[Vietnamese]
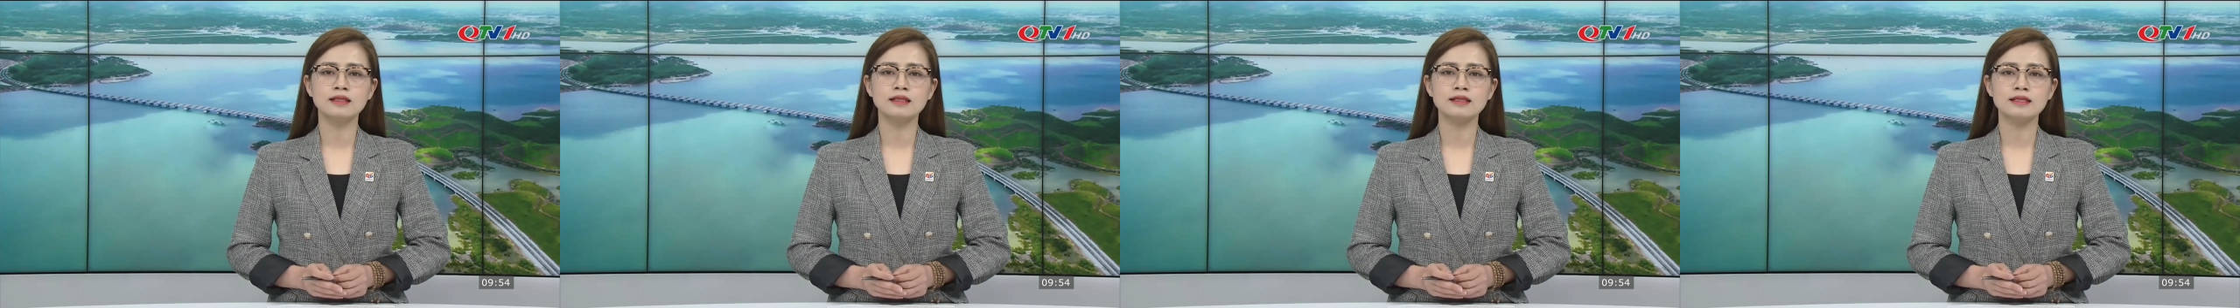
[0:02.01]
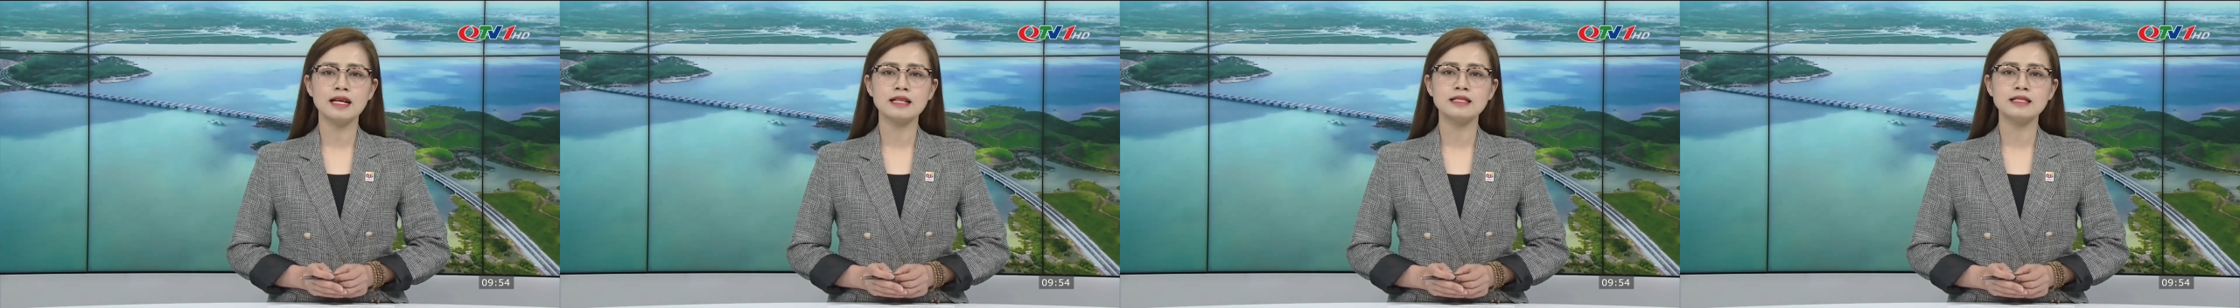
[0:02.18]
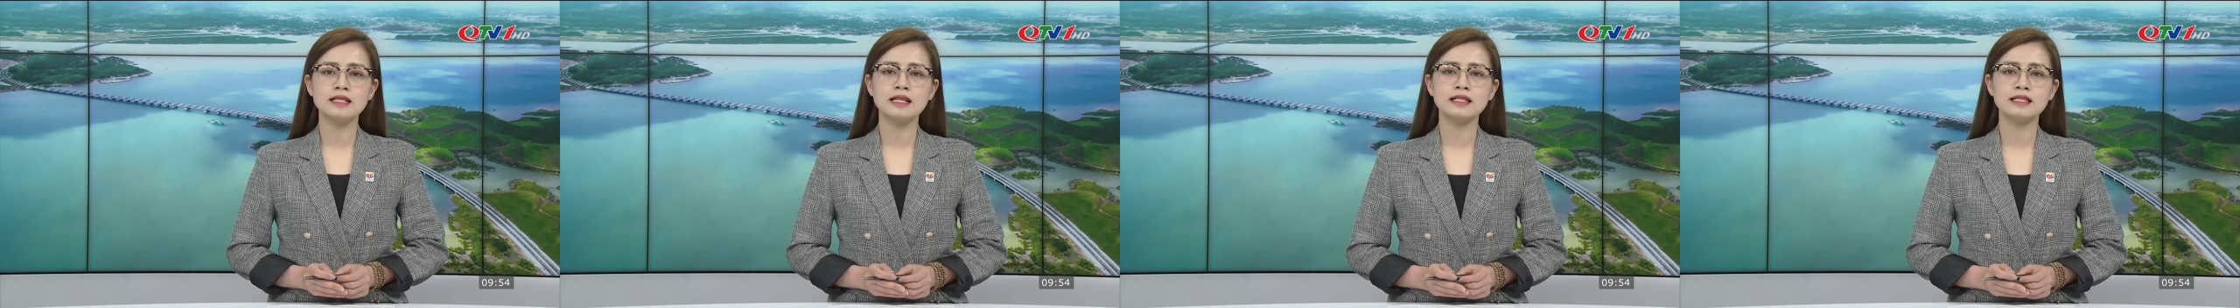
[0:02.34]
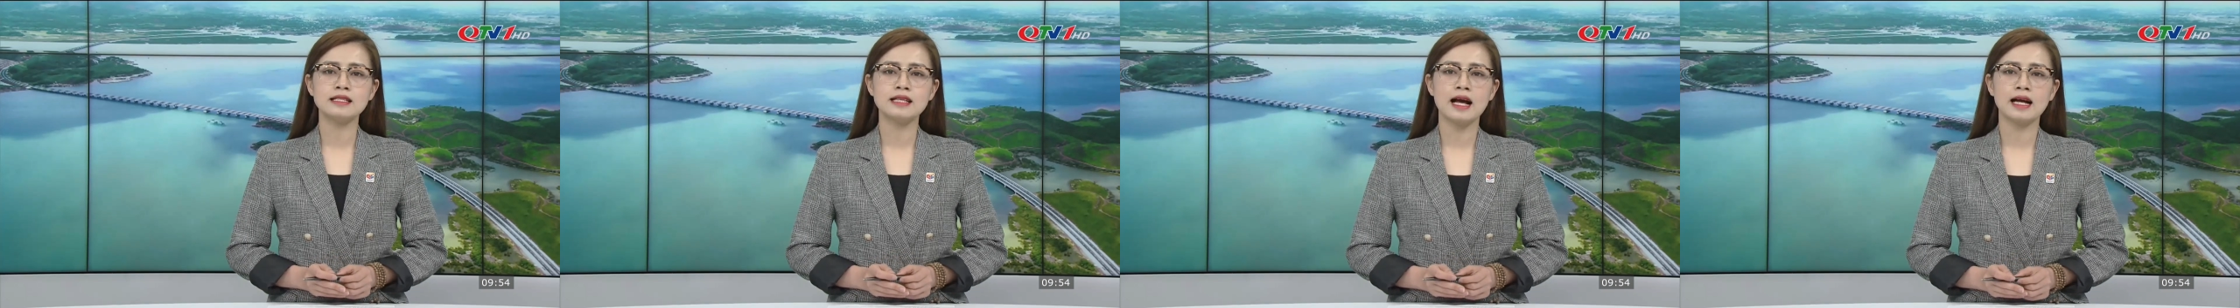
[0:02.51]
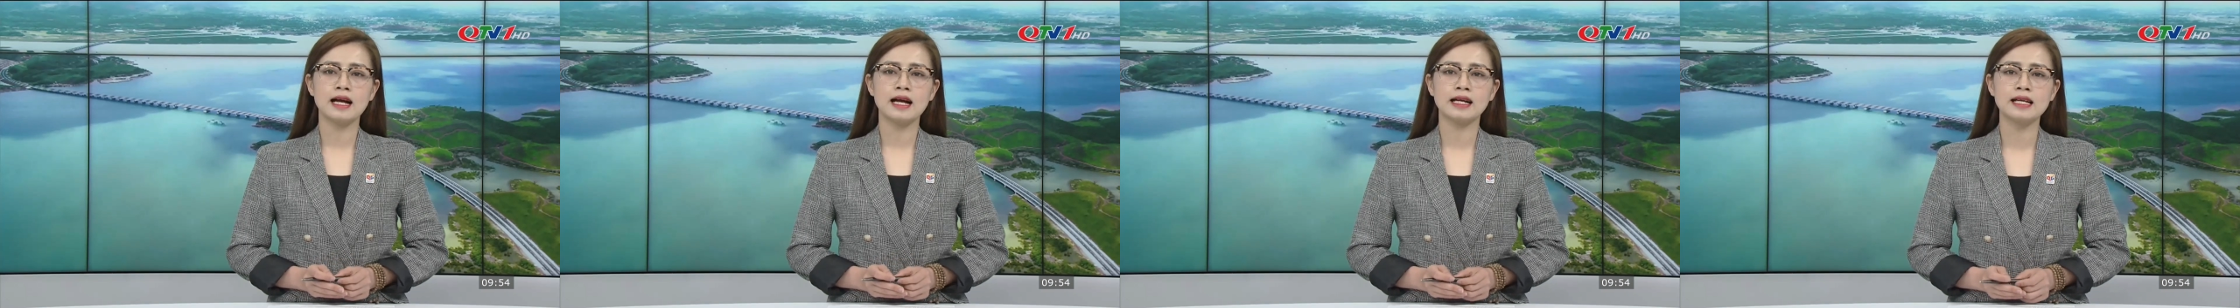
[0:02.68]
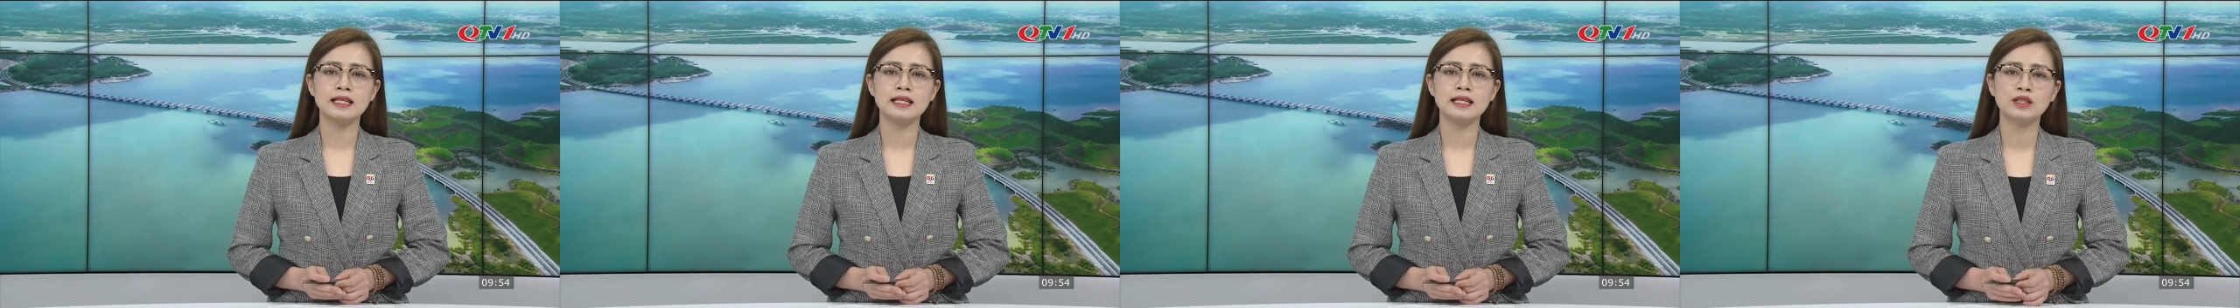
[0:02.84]
sẽ diễn ra
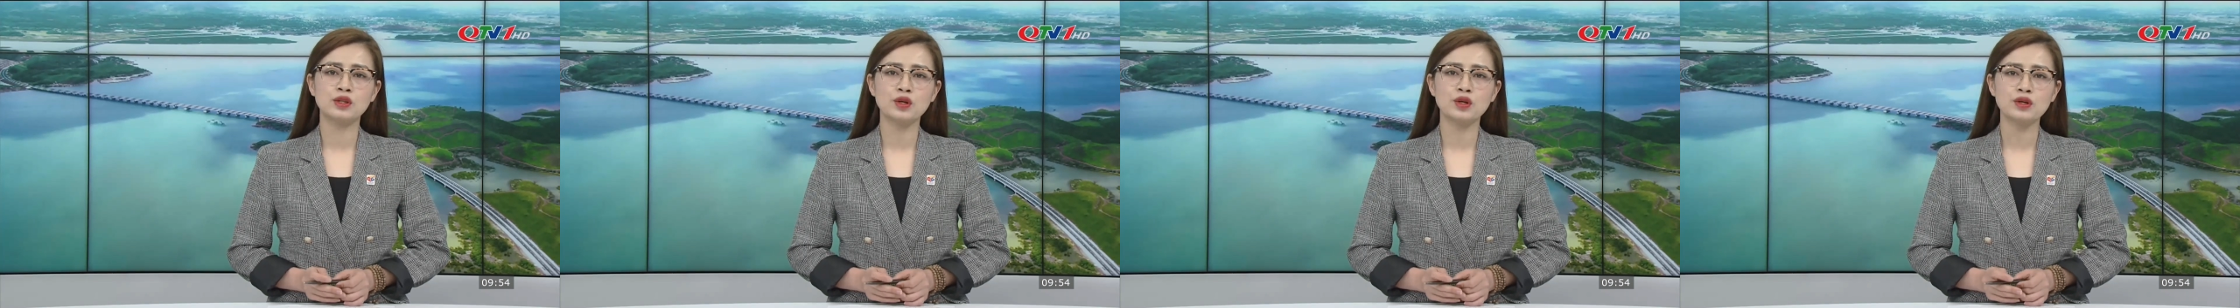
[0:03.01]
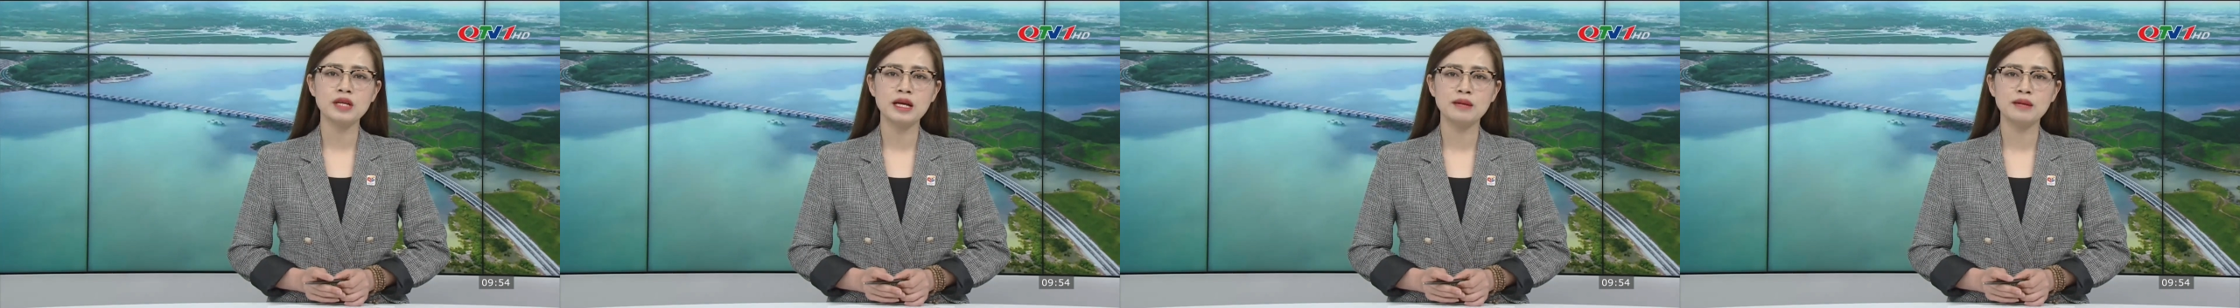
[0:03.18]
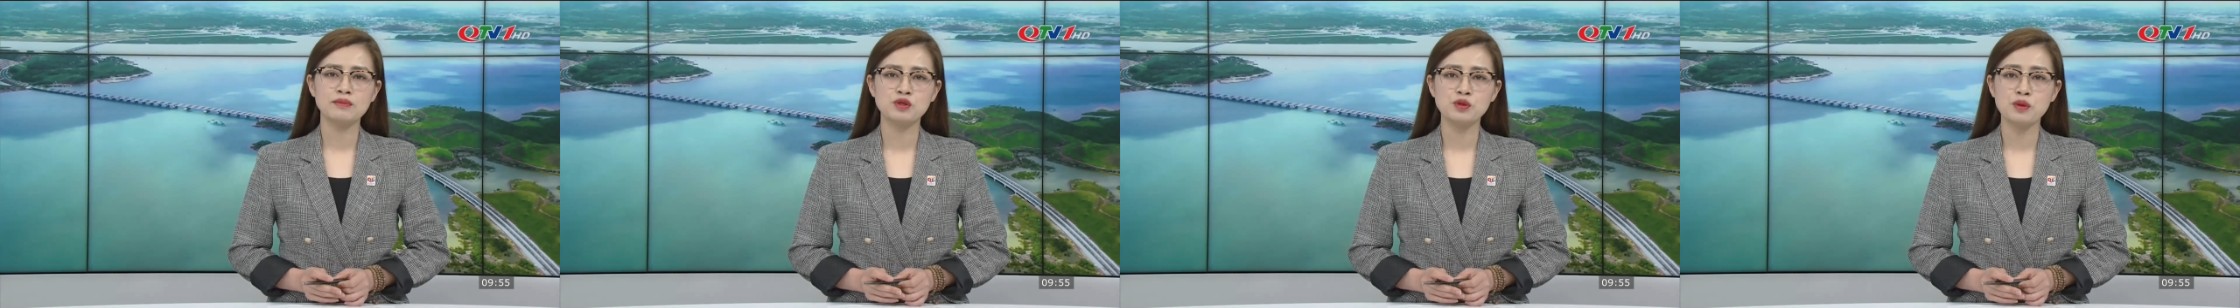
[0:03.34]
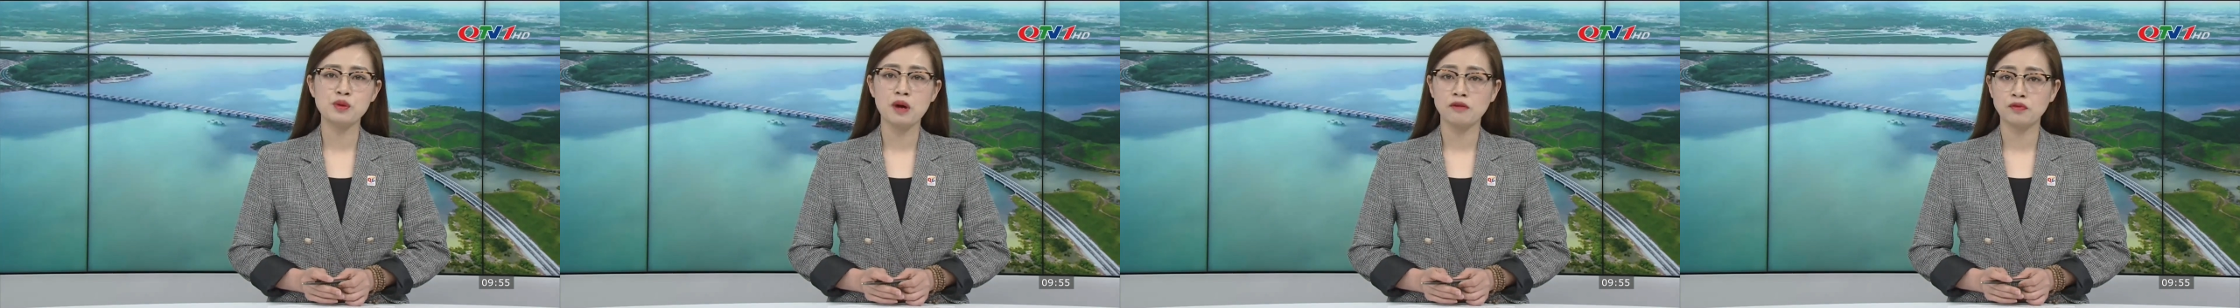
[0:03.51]
kỳ thi tốt nghiệp trung học